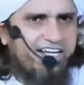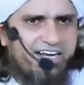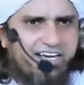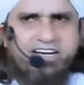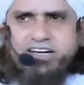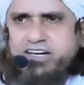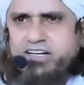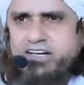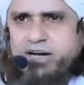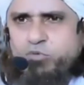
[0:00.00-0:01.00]
दे रहे हैं ना
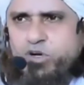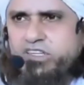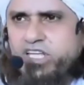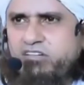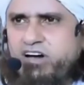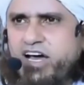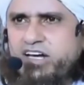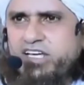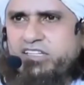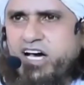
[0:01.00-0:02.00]
हम कोई
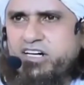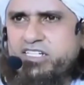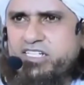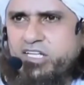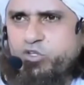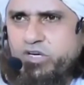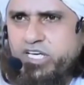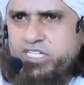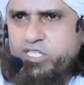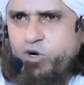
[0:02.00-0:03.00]
तलवार की ताकत से
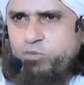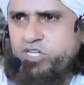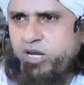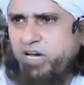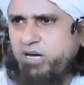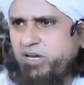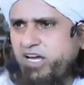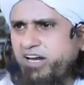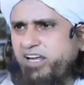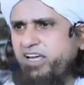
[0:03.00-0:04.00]
थोड़ी किसी को मुसलमान
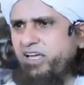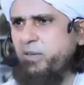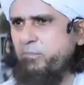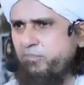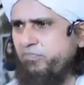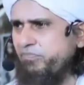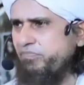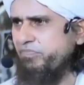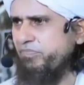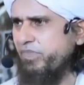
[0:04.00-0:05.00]
बना रहे हैं
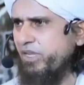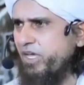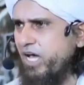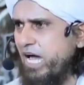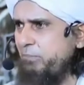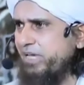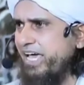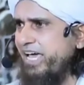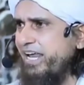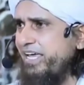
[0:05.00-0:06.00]
हम
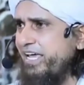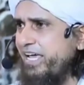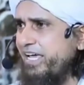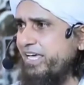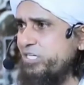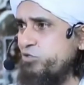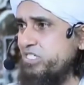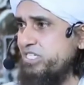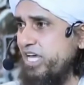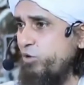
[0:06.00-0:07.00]
कह रहे हैं कि जो
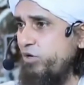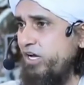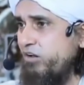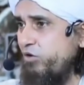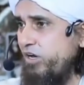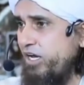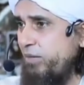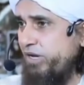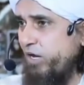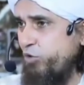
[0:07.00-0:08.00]
सेकुलर और
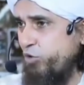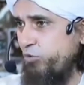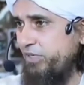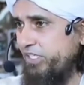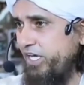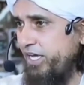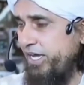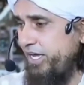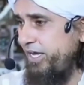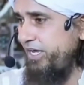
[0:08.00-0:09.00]
लिबरल हुकूमतें
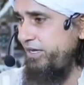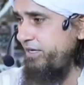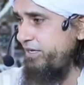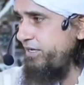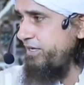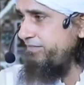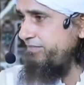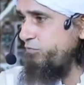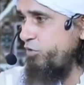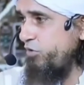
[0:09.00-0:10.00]
हैं
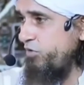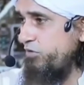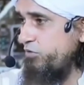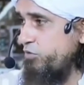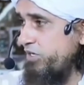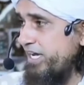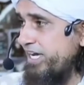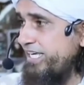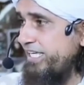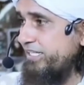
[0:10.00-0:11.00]
वो
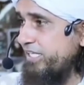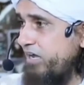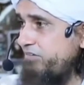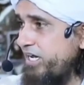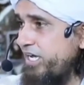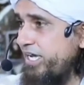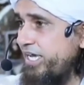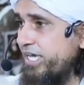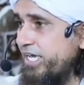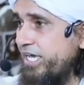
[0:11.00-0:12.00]
उनका ये दावा
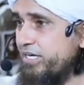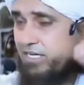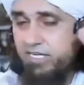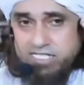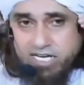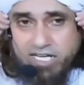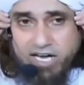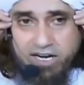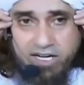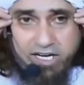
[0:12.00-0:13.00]
है कि
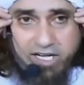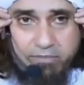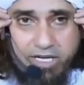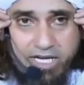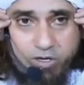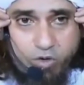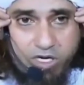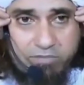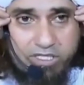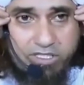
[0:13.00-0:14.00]
नज़रिया रखने में
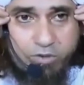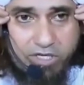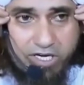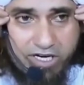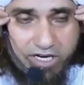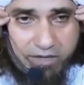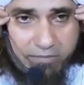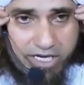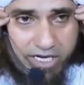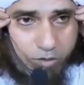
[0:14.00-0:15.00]
कोई भी थ्योरी रखने
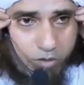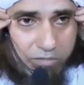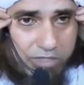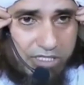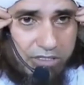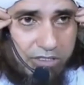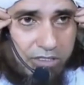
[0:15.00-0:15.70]
में कोई भी